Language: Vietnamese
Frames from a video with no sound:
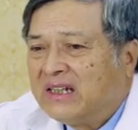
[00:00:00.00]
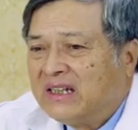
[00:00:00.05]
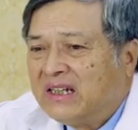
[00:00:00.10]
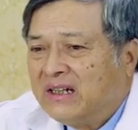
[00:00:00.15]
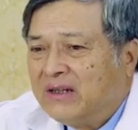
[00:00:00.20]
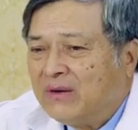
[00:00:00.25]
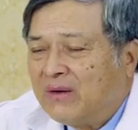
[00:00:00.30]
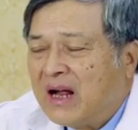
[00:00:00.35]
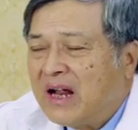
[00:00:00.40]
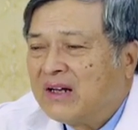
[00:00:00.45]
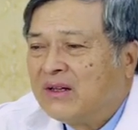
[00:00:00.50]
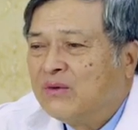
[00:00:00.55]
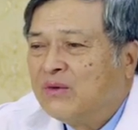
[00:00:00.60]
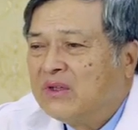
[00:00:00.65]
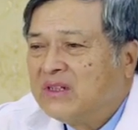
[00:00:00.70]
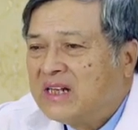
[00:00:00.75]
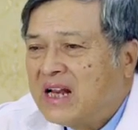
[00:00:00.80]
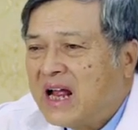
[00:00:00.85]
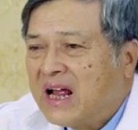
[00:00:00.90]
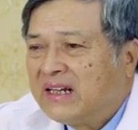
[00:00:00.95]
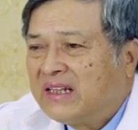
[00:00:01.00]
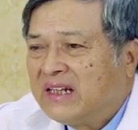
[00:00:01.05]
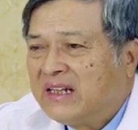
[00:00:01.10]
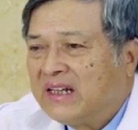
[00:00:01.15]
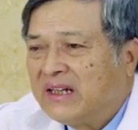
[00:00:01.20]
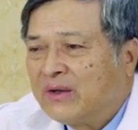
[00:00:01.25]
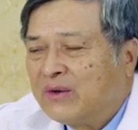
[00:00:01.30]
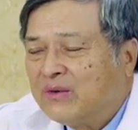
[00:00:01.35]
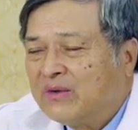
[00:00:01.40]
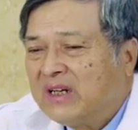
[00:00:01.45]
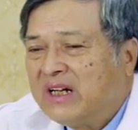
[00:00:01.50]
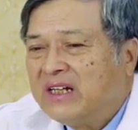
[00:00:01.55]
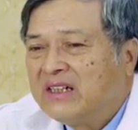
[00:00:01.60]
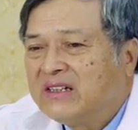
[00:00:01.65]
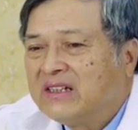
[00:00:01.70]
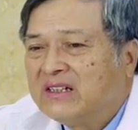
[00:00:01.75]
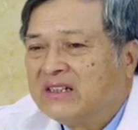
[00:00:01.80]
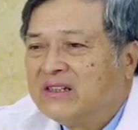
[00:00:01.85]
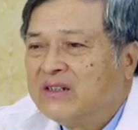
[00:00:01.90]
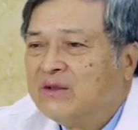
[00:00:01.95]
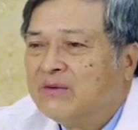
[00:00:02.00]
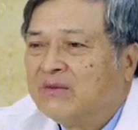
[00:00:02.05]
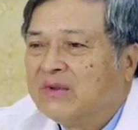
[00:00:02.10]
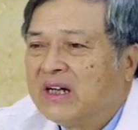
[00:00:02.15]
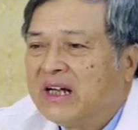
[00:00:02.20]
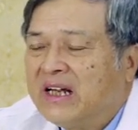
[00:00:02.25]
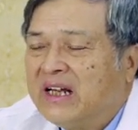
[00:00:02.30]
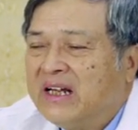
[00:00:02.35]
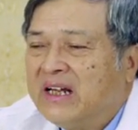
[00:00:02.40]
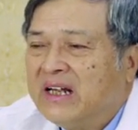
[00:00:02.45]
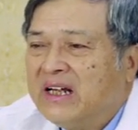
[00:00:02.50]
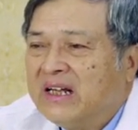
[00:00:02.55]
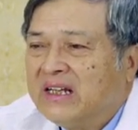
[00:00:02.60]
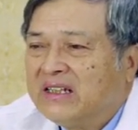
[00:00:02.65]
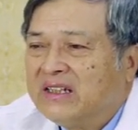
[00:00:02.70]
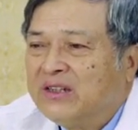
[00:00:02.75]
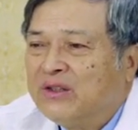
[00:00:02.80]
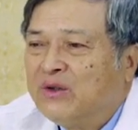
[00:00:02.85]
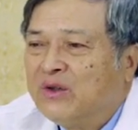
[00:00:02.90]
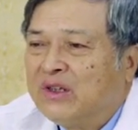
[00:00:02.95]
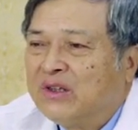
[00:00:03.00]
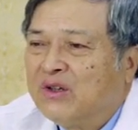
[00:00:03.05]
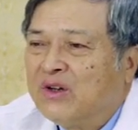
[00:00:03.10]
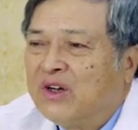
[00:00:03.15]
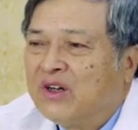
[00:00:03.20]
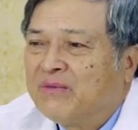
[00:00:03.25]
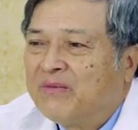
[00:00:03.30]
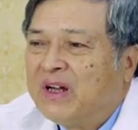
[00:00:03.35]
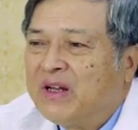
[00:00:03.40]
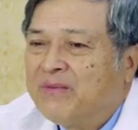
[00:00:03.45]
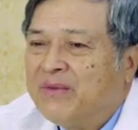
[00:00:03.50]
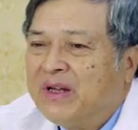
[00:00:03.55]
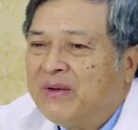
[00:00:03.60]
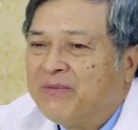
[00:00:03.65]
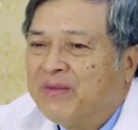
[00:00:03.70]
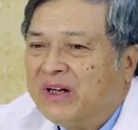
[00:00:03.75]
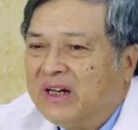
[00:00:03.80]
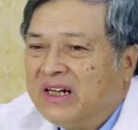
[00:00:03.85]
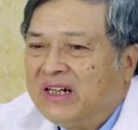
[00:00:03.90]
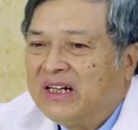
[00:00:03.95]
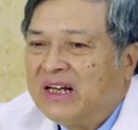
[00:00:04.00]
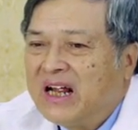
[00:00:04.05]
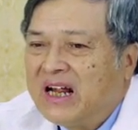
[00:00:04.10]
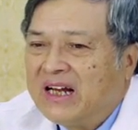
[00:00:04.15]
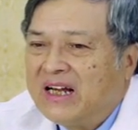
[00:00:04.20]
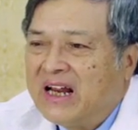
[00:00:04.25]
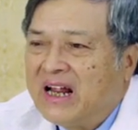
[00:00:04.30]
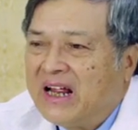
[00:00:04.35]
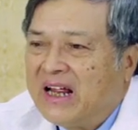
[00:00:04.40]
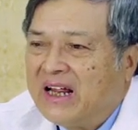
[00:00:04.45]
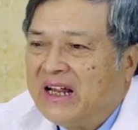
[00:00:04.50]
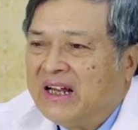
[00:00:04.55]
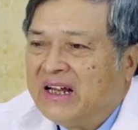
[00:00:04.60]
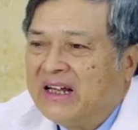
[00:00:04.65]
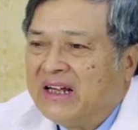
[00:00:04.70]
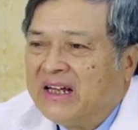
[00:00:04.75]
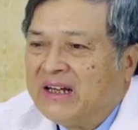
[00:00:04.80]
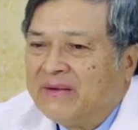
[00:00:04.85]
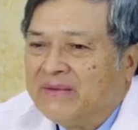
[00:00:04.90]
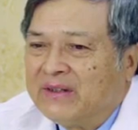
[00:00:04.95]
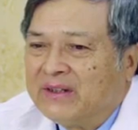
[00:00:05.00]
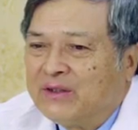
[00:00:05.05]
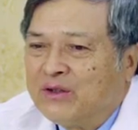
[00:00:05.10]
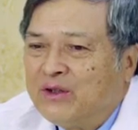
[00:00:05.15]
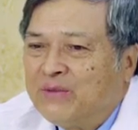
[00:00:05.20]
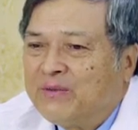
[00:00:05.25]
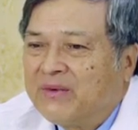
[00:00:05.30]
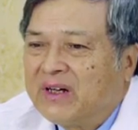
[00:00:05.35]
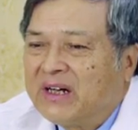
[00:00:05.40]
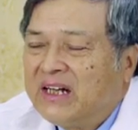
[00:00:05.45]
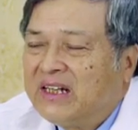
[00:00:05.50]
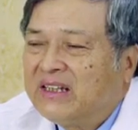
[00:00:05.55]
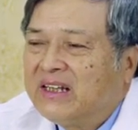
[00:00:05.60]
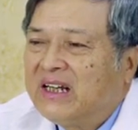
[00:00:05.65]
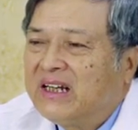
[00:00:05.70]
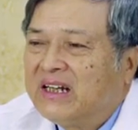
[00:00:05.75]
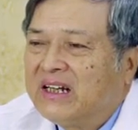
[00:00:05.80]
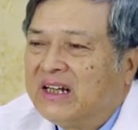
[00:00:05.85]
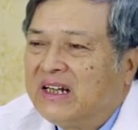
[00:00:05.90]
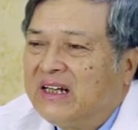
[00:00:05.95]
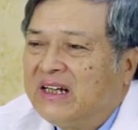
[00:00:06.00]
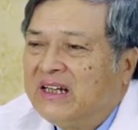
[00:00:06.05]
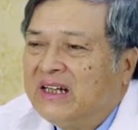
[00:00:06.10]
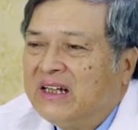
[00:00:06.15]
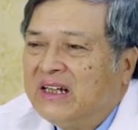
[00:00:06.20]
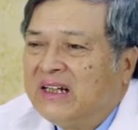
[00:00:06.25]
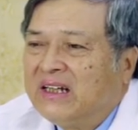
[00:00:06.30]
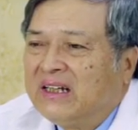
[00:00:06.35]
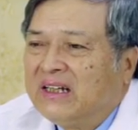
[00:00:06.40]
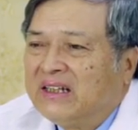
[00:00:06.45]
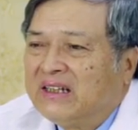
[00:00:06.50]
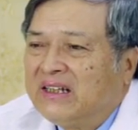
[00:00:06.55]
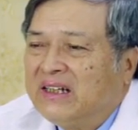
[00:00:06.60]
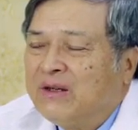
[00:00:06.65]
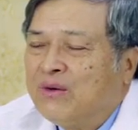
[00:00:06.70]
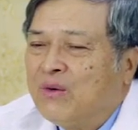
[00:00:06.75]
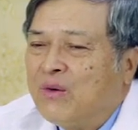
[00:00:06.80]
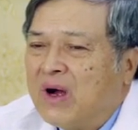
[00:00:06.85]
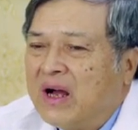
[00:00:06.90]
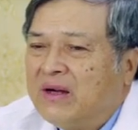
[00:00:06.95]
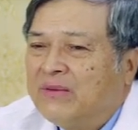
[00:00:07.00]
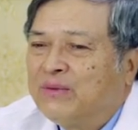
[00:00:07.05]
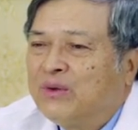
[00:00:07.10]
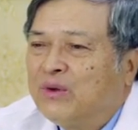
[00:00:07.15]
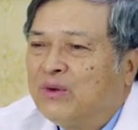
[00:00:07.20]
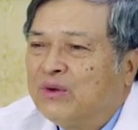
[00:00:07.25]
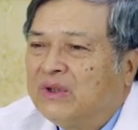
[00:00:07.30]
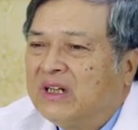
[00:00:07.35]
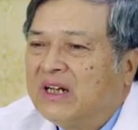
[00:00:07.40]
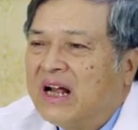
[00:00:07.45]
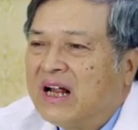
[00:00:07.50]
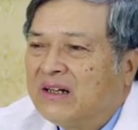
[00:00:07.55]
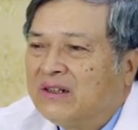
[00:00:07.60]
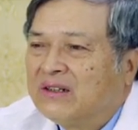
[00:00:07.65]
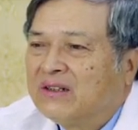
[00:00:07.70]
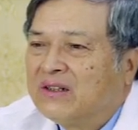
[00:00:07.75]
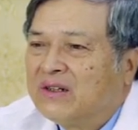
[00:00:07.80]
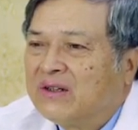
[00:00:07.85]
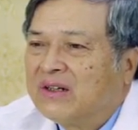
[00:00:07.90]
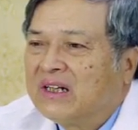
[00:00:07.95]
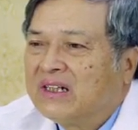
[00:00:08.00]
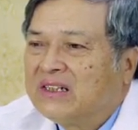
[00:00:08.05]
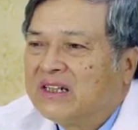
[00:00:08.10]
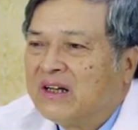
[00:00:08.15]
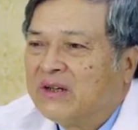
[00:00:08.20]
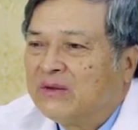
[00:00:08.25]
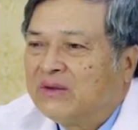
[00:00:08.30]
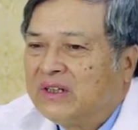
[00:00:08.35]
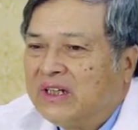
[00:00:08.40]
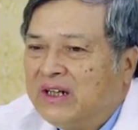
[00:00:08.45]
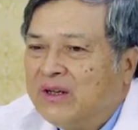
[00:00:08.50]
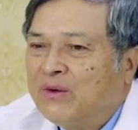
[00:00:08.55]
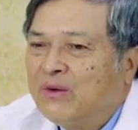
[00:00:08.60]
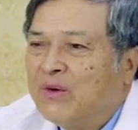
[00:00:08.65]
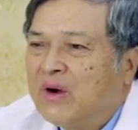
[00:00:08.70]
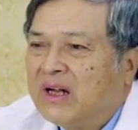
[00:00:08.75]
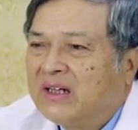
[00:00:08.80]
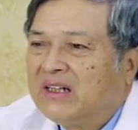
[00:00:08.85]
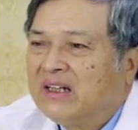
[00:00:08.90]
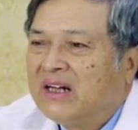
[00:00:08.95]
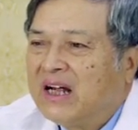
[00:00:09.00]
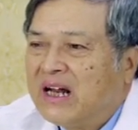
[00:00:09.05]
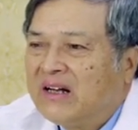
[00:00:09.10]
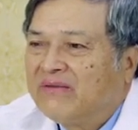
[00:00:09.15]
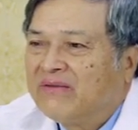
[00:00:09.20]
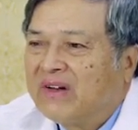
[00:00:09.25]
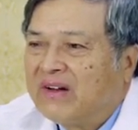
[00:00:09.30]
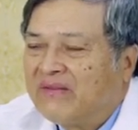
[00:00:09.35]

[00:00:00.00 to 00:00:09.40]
chế độ ăn uống ra thì cũng nên sử dụng cái Ceron Ngon Baby Plus này để và giúp kích thích cái tiêu hóa hấp thu thức ăn cho các cháu tiêu hóa thức ăn và